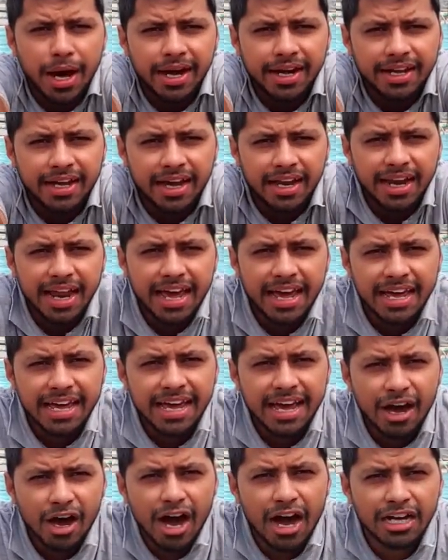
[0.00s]
बाहर निकालना
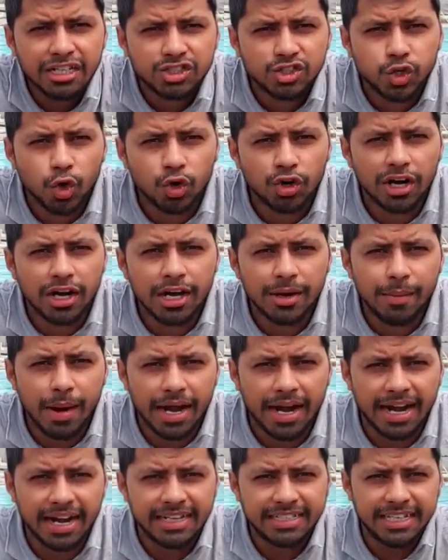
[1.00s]
है शोल्डर नहीं
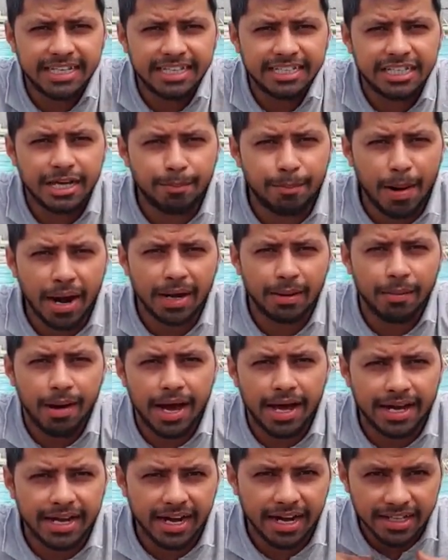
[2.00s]
बाहर आने चाहिए ये पार्ट
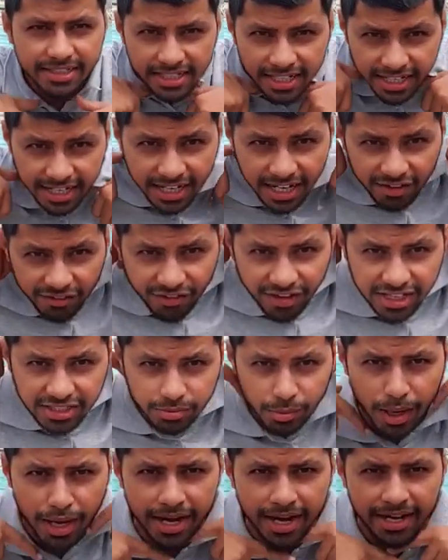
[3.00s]
बाहर नहीं आना चाहिए कला
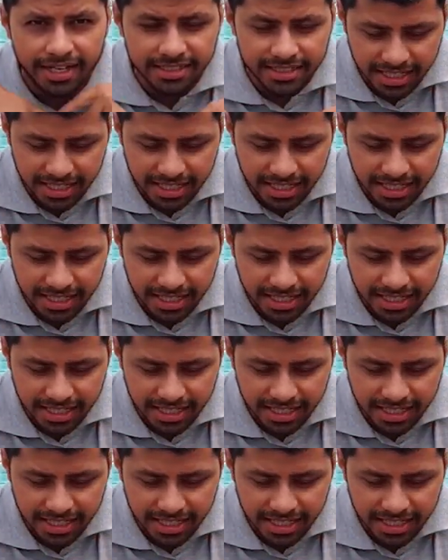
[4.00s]
फेस बाहर आना